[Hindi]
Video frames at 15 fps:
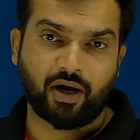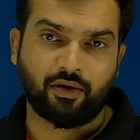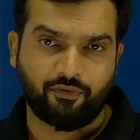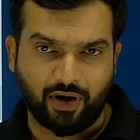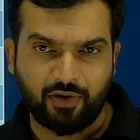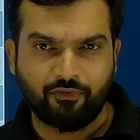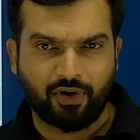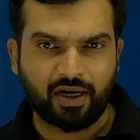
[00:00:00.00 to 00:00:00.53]

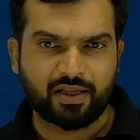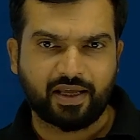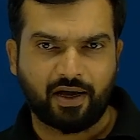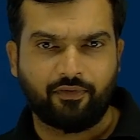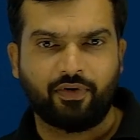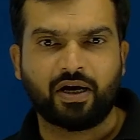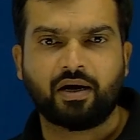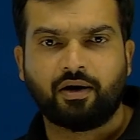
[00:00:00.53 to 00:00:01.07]
वन वर्ड या
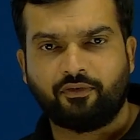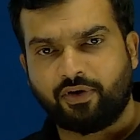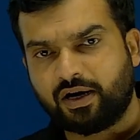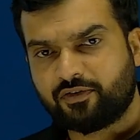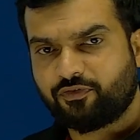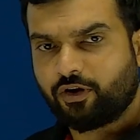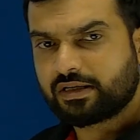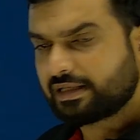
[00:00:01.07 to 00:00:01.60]
वर्ड
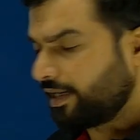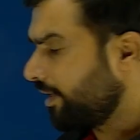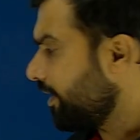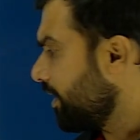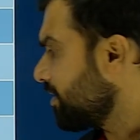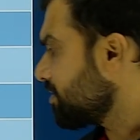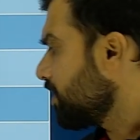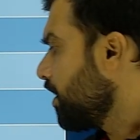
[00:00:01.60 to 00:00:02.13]
फॉर
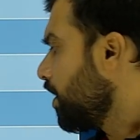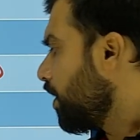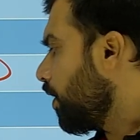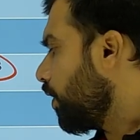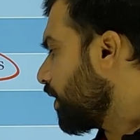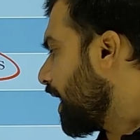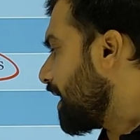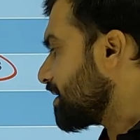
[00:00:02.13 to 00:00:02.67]
सेंटेंस
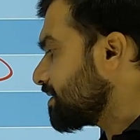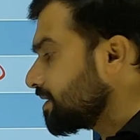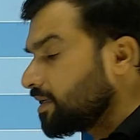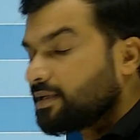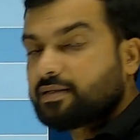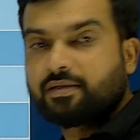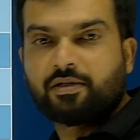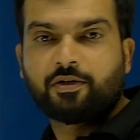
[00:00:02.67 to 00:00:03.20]
और
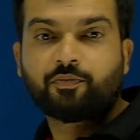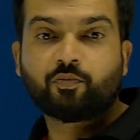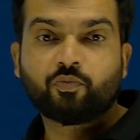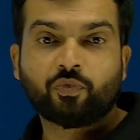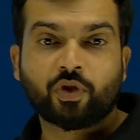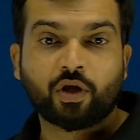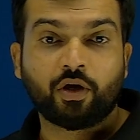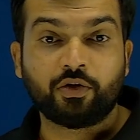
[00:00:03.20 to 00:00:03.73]
आरसीज
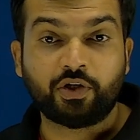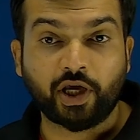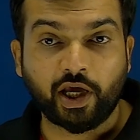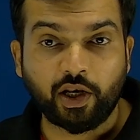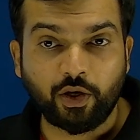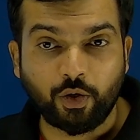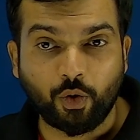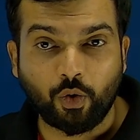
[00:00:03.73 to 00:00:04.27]
ये
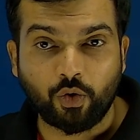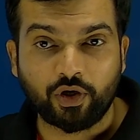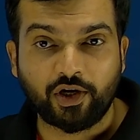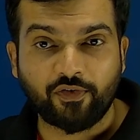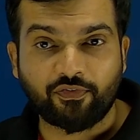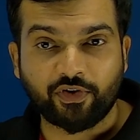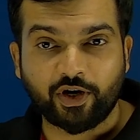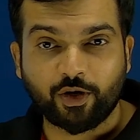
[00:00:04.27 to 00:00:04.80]
नो
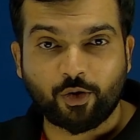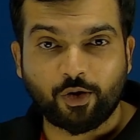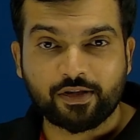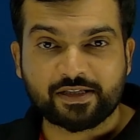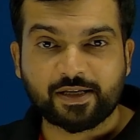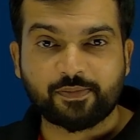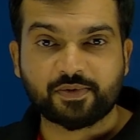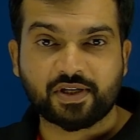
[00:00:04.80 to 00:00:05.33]
डिफरेंट
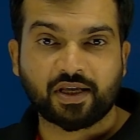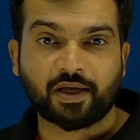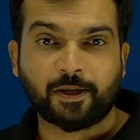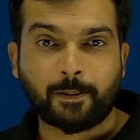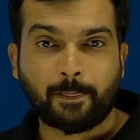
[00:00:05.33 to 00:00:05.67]
कॉन्सेप्ट हैं